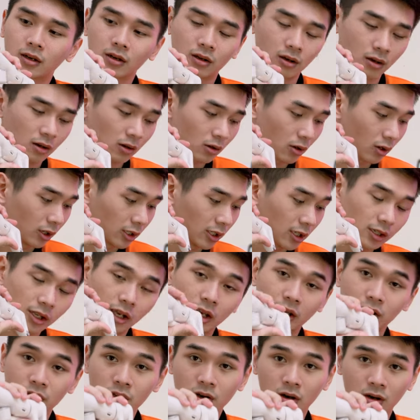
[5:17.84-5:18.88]
nó có thiết
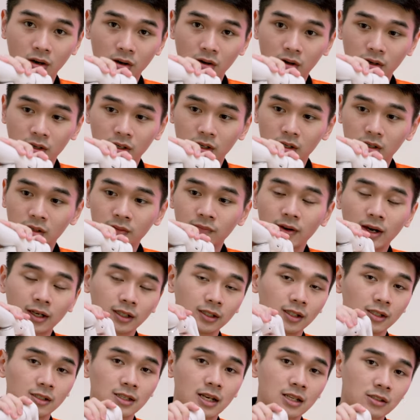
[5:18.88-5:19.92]
kế nhỏ gọn hơn và
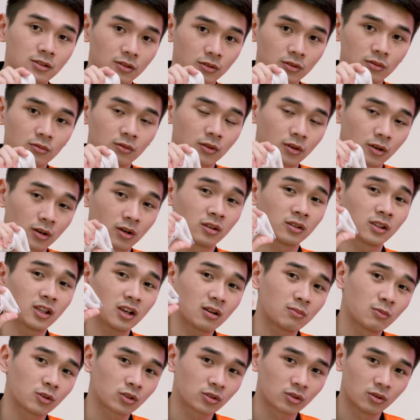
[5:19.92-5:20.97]
cái thời gian sử dụng của nó
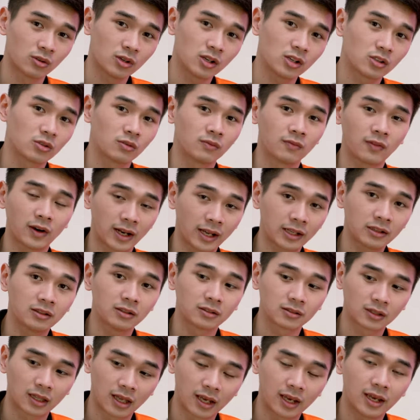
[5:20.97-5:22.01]
theo một số người dùng phản ánh
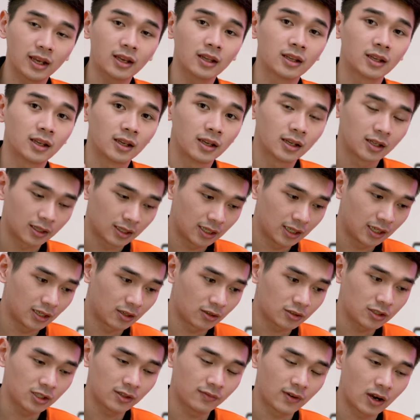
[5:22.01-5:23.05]
thực tế thì
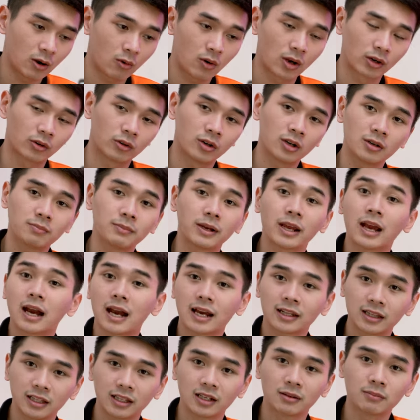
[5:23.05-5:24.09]
nó chỉ vào khoảng độ hơn mười
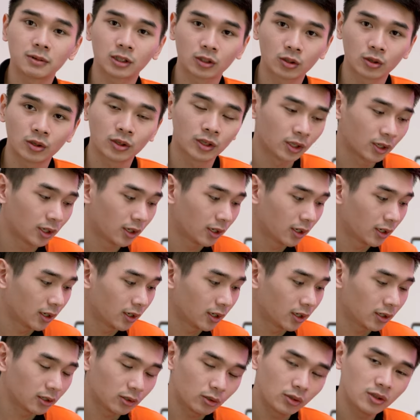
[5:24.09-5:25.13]
hai tiếng mà thôi.
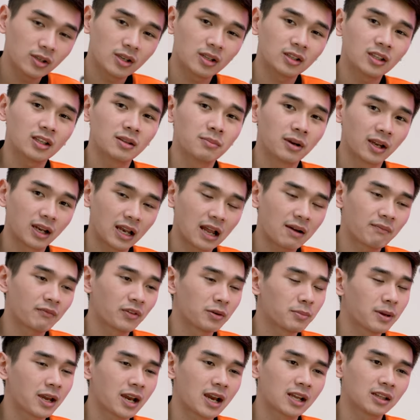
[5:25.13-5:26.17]
Tuy nhiên thì mười lăm
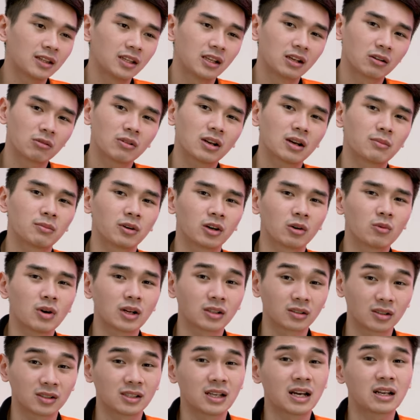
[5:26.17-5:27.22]
với mười hai tiếng cũng là một cái
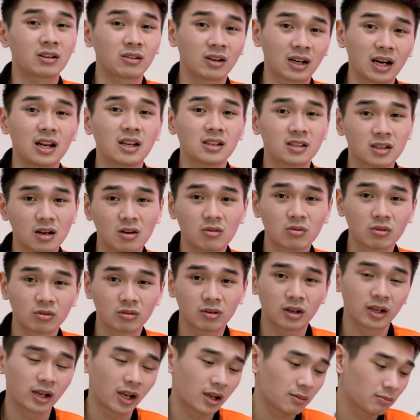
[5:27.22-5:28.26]
khoảng thời gian nó khá là trâu, đúng
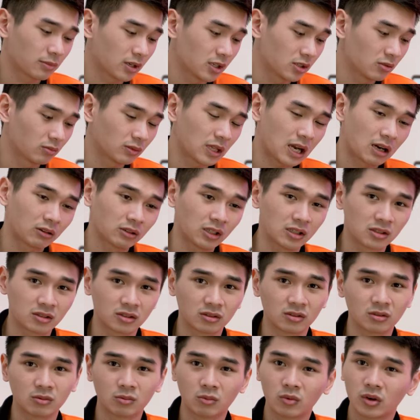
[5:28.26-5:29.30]
không anh em, để chúng ta có thể
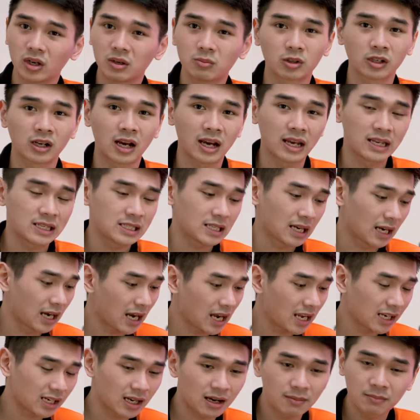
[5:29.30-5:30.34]
sử dụng nguyên một ngày. Chẳng
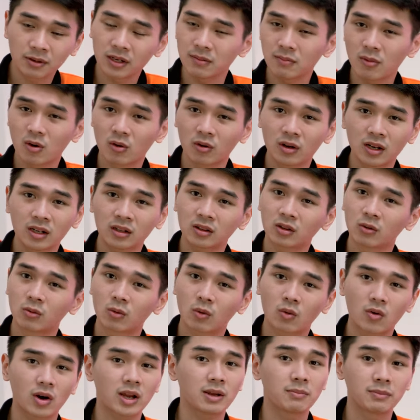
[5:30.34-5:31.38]
ai cầm gimbal liên tục
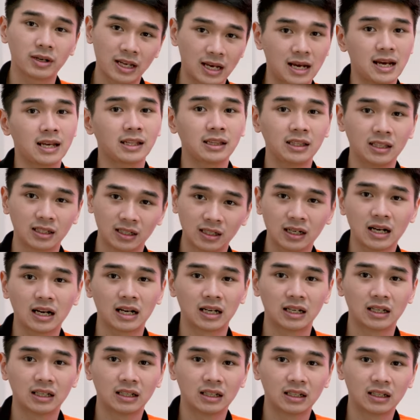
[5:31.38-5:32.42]
quay mười hai tiếng cả.